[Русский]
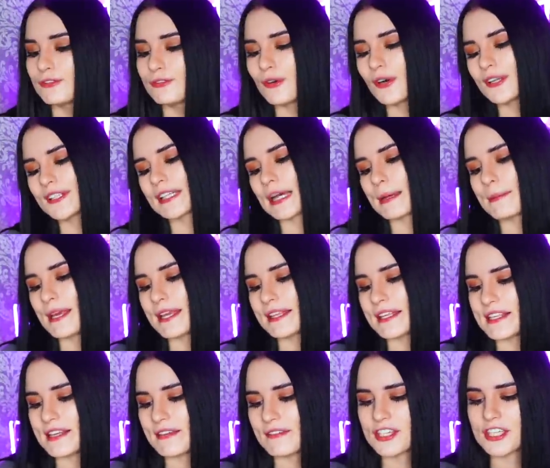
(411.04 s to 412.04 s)
фотками
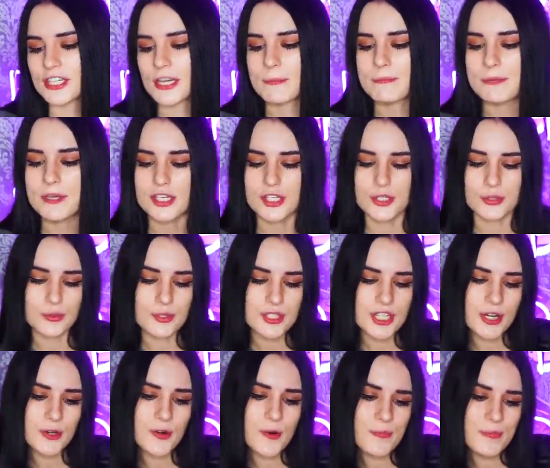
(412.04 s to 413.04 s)
эта девочка пишет,
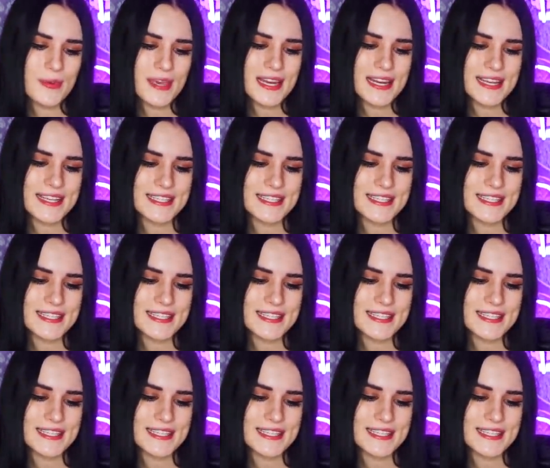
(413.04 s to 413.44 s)
уже купили